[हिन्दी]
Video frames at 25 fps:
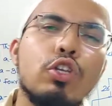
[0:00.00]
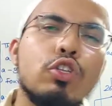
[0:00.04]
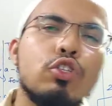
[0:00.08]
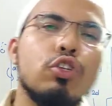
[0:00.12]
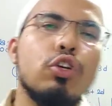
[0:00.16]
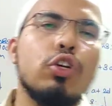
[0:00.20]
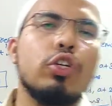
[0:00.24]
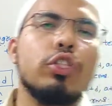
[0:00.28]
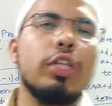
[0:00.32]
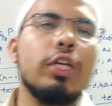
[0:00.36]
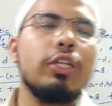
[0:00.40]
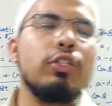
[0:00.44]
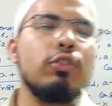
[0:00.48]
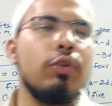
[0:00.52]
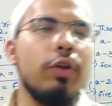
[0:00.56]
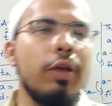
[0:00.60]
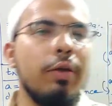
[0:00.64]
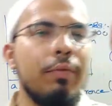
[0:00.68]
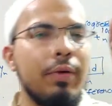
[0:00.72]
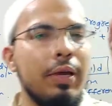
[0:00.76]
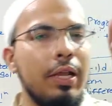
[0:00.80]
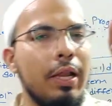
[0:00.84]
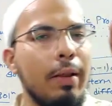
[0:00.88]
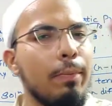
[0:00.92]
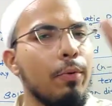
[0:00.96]
चौथा जो है
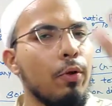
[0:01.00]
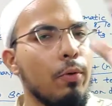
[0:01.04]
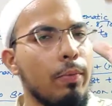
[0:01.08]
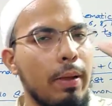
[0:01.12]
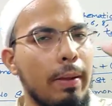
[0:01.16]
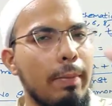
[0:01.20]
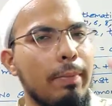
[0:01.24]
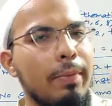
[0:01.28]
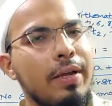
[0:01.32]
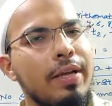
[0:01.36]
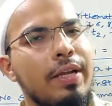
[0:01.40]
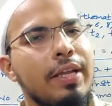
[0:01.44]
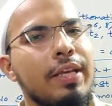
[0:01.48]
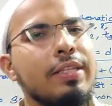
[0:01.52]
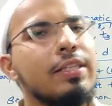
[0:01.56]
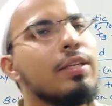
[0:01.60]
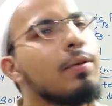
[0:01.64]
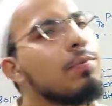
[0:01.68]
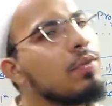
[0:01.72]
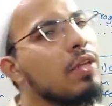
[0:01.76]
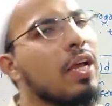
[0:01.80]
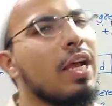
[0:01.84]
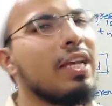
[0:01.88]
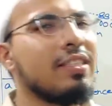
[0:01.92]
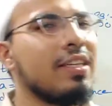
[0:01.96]
हमारा प्रोबेबिलिटी है
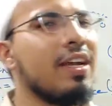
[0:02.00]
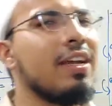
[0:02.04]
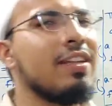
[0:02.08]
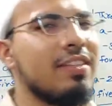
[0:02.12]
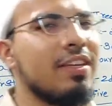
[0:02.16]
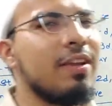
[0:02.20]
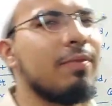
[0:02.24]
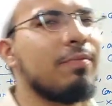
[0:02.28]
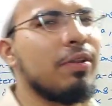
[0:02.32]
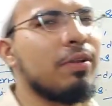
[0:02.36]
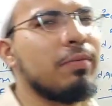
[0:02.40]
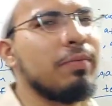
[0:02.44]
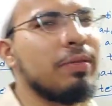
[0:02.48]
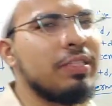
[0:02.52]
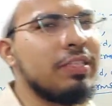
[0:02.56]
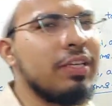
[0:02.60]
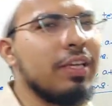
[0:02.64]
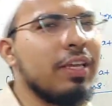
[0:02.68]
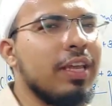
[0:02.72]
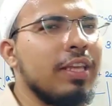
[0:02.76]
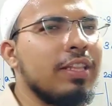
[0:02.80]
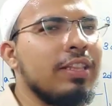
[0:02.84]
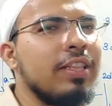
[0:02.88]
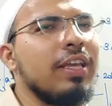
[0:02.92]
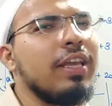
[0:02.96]
सबसे आसान चैप्टर बच्चे
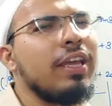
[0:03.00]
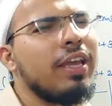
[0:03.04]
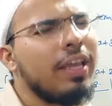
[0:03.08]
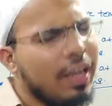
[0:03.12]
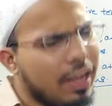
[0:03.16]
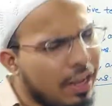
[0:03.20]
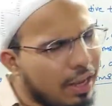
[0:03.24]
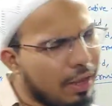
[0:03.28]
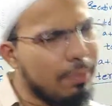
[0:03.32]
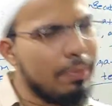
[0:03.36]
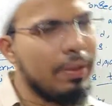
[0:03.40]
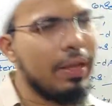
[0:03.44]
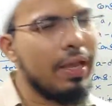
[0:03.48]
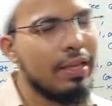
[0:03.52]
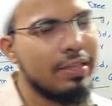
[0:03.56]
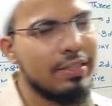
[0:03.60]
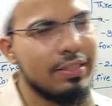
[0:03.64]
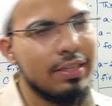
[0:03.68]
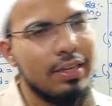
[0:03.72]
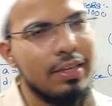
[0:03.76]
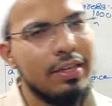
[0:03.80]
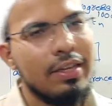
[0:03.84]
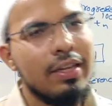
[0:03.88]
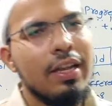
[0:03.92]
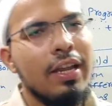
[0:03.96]
कहते हैं है भी
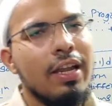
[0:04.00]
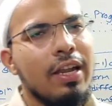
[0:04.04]
आसान